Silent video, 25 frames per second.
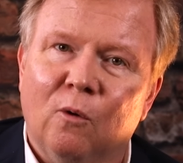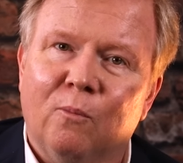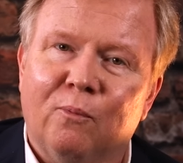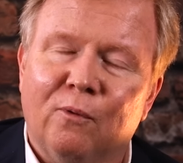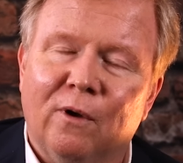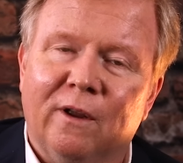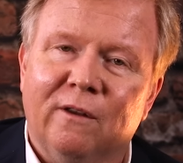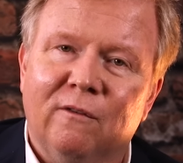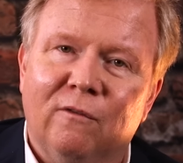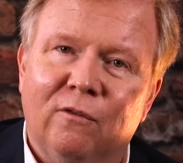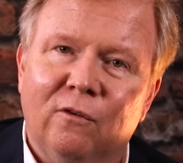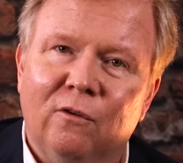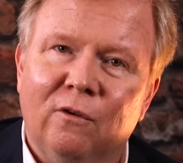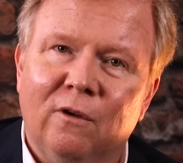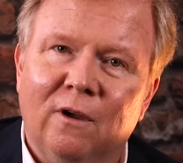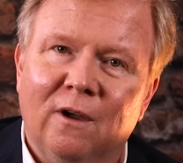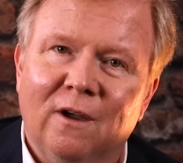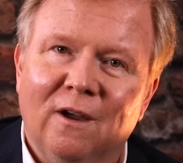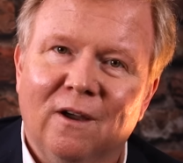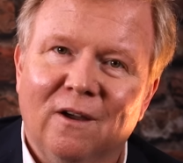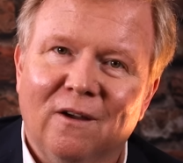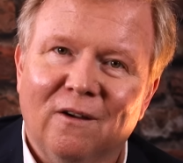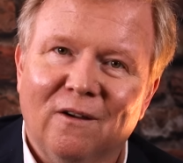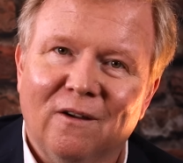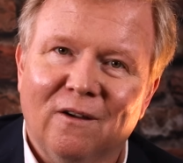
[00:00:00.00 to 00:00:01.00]
au point de vue
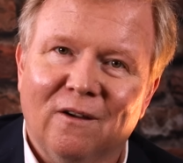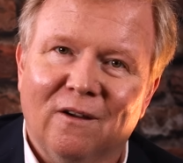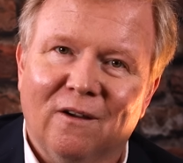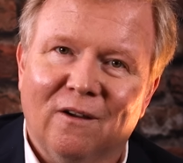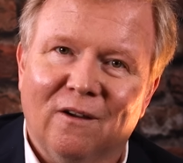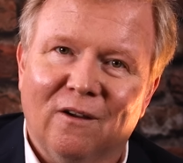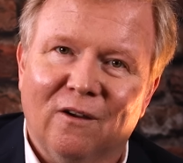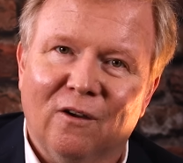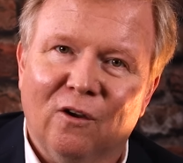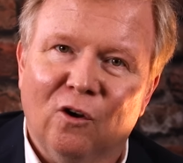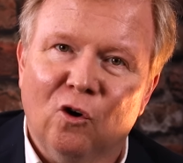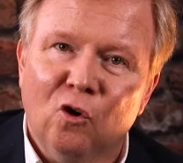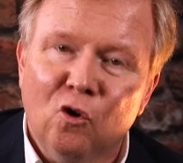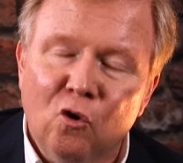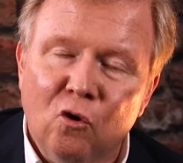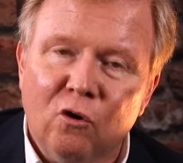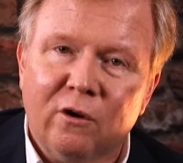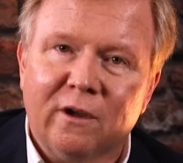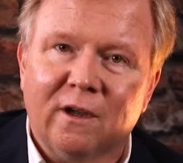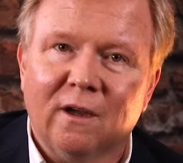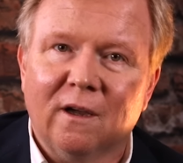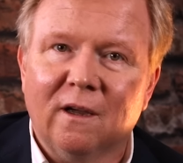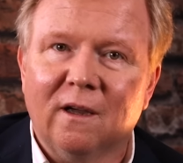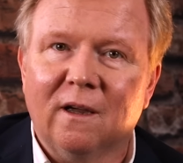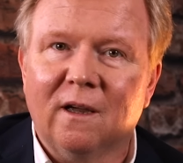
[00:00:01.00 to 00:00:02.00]
euh,
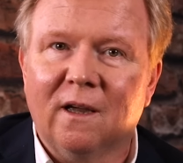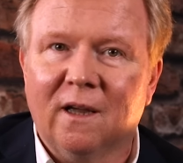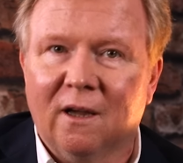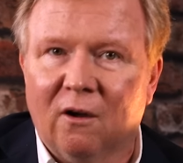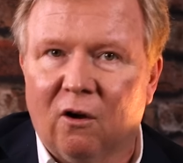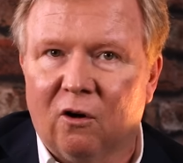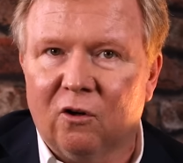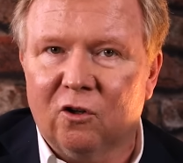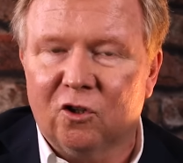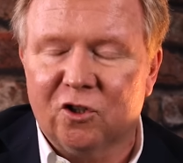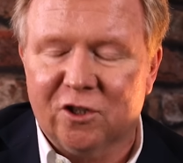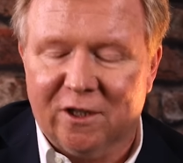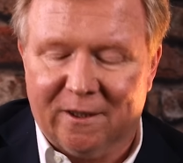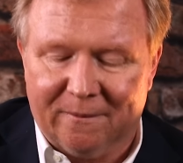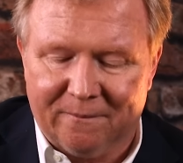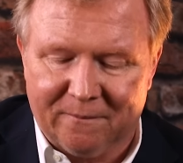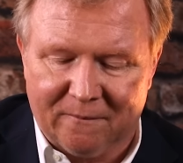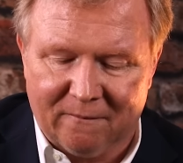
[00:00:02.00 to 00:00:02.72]
look et horloger.